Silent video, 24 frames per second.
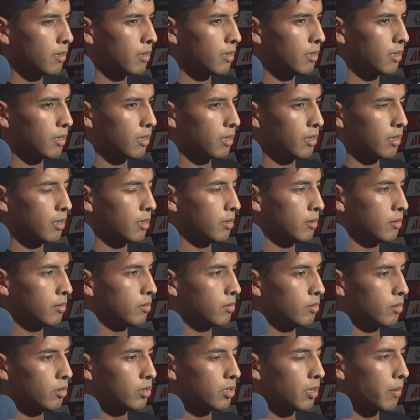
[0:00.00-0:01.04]
Eh,
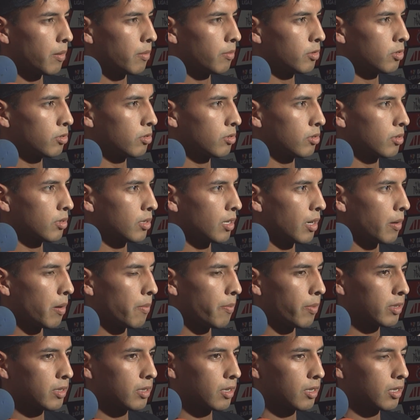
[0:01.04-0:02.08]
no sabemos qué va a
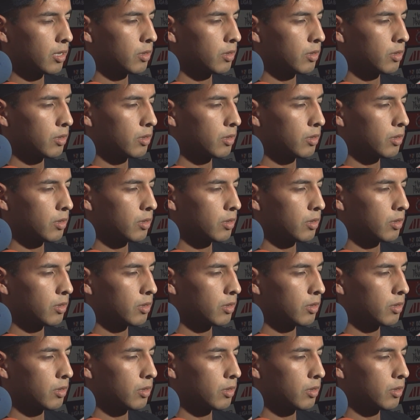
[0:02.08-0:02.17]
pasar